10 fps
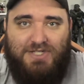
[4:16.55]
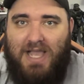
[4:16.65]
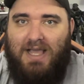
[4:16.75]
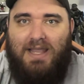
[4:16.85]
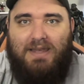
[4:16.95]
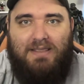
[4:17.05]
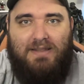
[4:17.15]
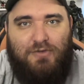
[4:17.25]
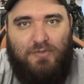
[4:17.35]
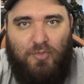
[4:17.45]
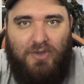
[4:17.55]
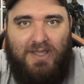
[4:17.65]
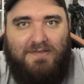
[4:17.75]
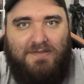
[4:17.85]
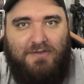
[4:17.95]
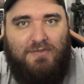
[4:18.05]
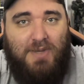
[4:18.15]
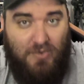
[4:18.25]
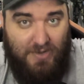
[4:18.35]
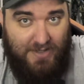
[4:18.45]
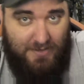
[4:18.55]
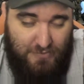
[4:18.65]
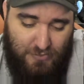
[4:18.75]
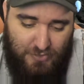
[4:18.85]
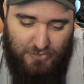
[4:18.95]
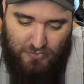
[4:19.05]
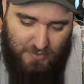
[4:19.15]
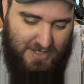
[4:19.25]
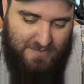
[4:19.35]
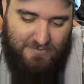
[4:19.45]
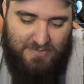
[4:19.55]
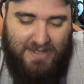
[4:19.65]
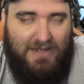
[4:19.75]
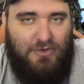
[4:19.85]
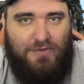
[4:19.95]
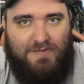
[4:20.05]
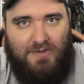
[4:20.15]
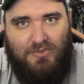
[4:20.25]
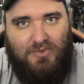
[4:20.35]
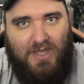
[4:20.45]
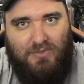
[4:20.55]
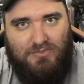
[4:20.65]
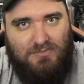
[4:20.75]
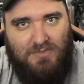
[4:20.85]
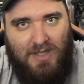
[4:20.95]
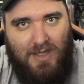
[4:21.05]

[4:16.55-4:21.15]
Já a galerinha, né, os burguesinhos maconheiros do YouTube, eles não têm nem noção do que é um